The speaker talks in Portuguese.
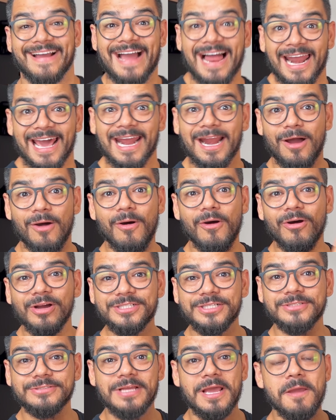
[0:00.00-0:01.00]
Galera,
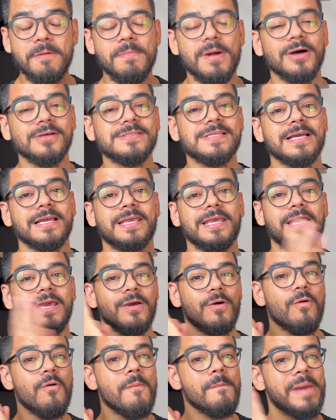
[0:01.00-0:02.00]
hoje eu tenho em mãos
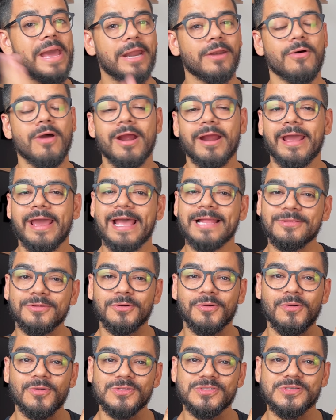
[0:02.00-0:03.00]
aqui o menor
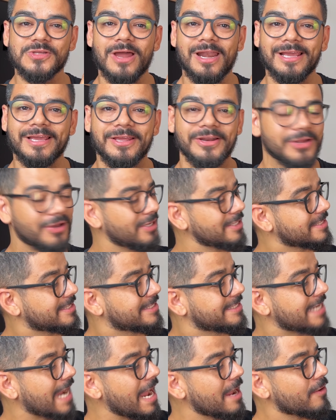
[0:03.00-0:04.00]
retroconsole que nós
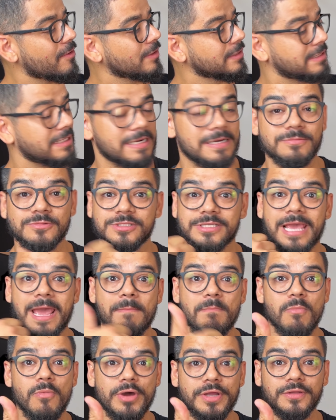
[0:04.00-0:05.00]
já encontramos, que é
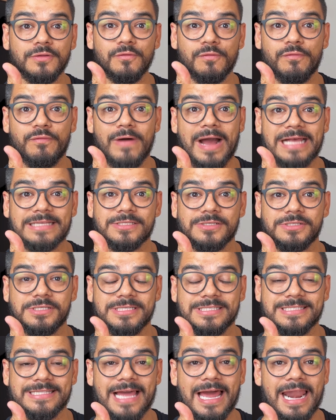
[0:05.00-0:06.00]
muito fácil
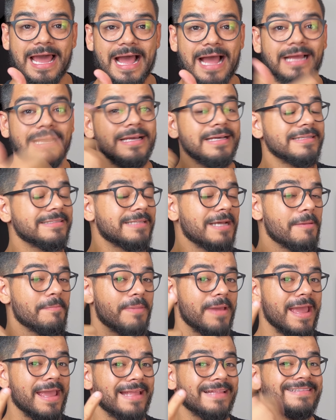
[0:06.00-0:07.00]
de instalar,
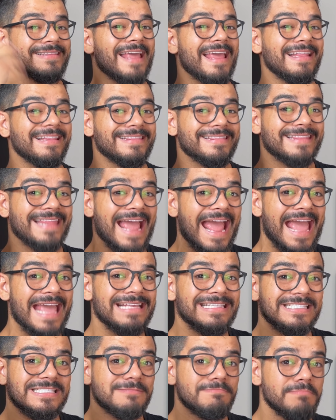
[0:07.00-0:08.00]
também tem
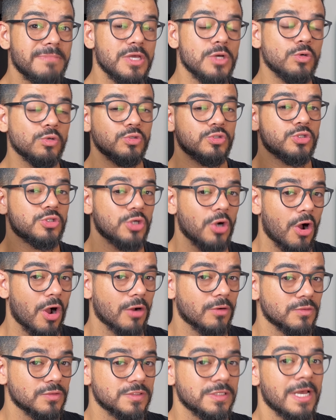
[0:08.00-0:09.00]
10 mil
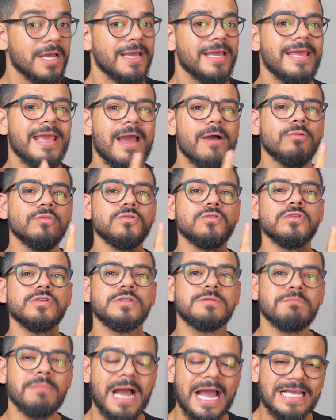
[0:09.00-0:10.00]
jogos e é um
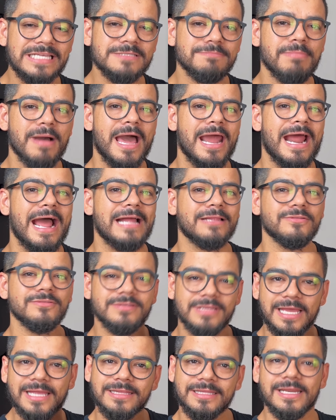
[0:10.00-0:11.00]
dos mais baratos
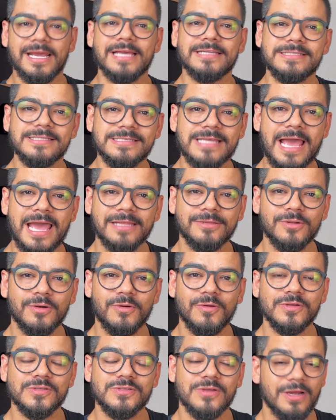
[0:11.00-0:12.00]
dentre esses
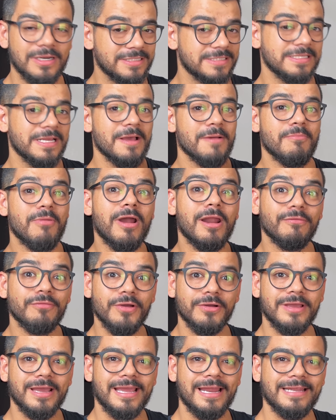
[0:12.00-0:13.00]
retroconsoles. Bora
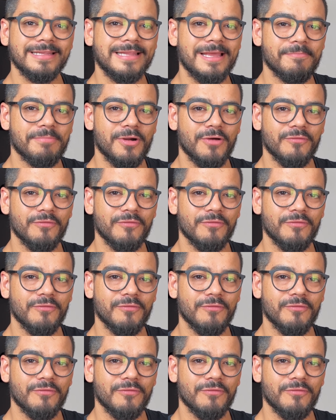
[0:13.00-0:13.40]
ver o que, que ele tem para